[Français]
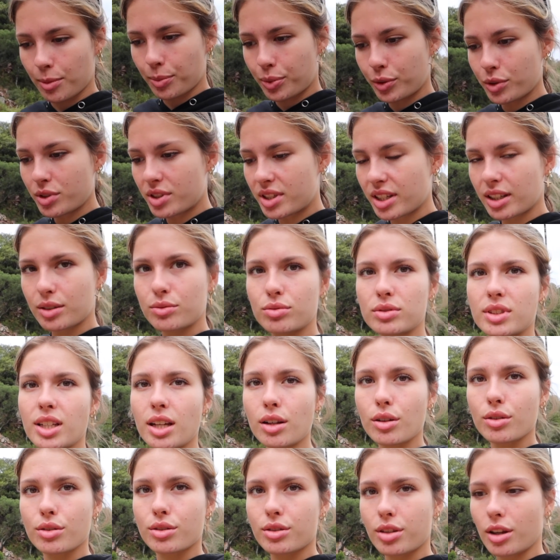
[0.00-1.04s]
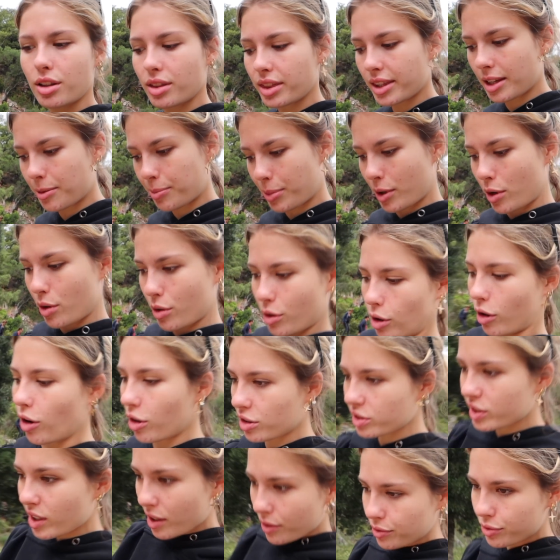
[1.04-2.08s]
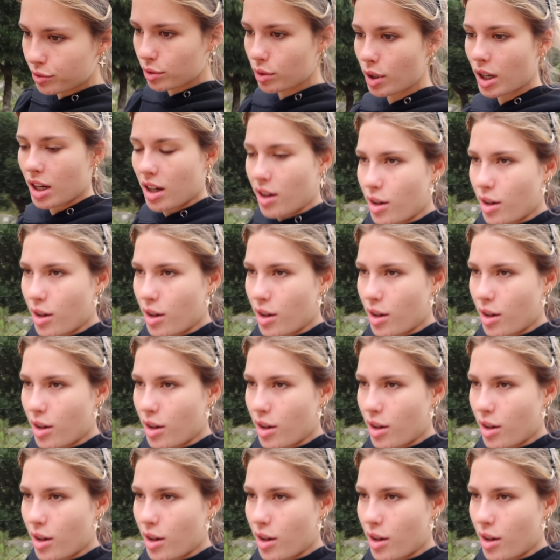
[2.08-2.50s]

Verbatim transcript: Un peu dégoûté, le sun n'est pas au rendez-vous.